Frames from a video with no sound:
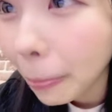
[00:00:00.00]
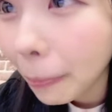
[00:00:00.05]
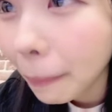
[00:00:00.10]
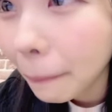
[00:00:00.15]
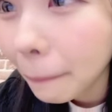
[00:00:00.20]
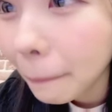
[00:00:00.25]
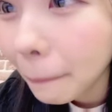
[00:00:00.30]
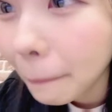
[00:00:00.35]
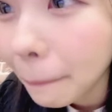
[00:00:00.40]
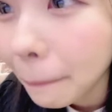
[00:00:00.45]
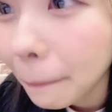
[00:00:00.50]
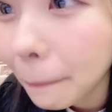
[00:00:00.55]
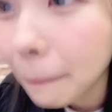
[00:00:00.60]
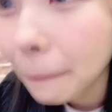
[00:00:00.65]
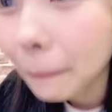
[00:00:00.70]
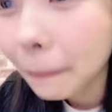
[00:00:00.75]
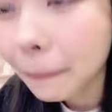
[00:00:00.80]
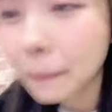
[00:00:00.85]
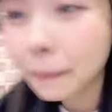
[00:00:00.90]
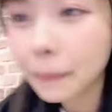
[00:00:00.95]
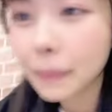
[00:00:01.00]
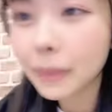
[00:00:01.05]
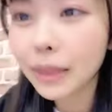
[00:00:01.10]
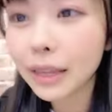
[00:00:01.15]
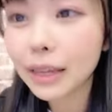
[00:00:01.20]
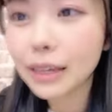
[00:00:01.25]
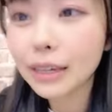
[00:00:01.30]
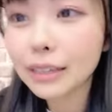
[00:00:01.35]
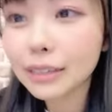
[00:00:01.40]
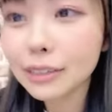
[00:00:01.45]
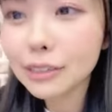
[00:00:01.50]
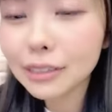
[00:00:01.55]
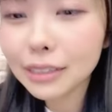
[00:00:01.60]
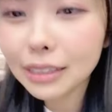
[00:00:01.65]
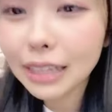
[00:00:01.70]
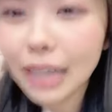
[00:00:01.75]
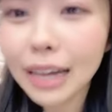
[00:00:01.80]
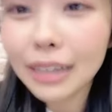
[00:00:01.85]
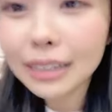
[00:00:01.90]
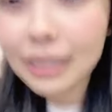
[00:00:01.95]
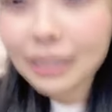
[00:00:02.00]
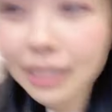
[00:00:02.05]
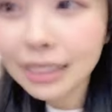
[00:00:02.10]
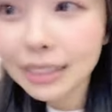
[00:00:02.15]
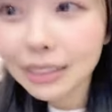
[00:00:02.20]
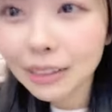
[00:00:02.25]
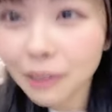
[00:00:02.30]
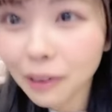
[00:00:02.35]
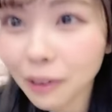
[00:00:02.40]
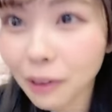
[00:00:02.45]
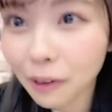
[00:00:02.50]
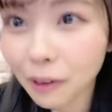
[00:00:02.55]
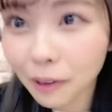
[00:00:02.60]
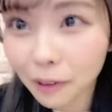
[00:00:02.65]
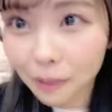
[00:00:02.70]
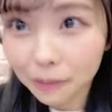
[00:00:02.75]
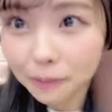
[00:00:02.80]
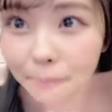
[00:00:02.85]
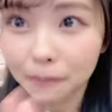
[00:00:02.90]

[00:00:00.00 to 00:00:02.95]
今日はこよたんのファンリュウさんありがとう